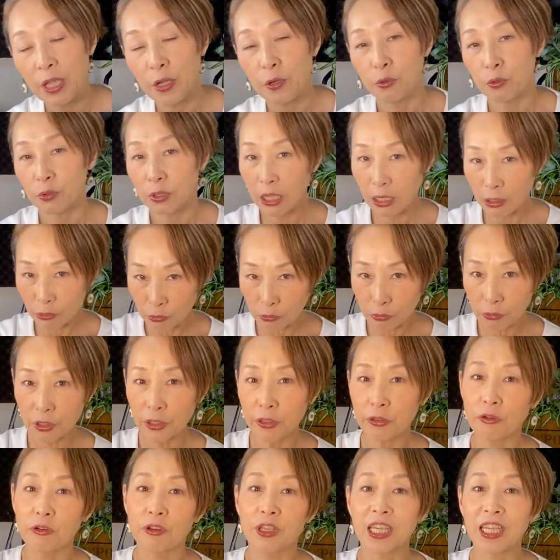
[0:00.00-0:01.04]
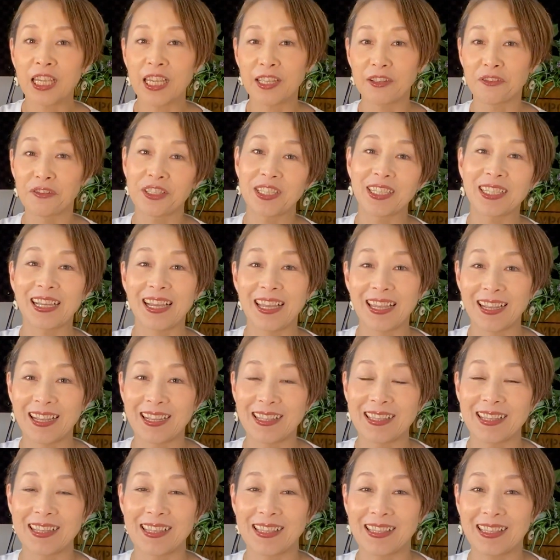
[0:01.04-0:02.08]
歌う時の息の使い
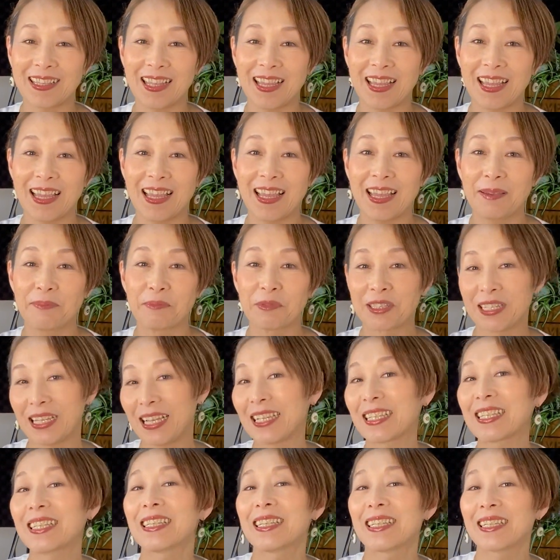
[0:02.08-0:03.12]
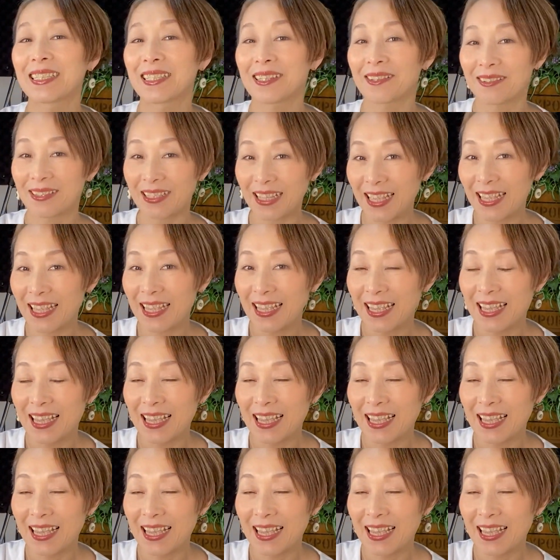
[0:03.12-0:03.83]
方って難しいですよね、